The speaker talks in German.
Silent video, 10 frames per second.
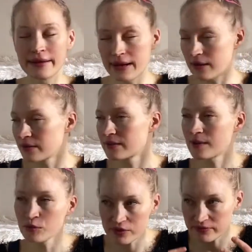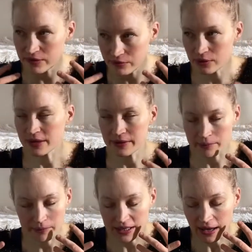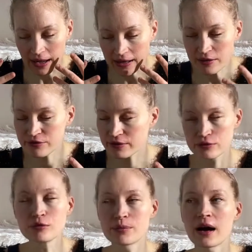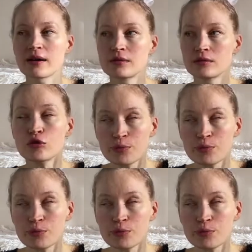ja, da müssen wir wirklich mit allen verfügbaren,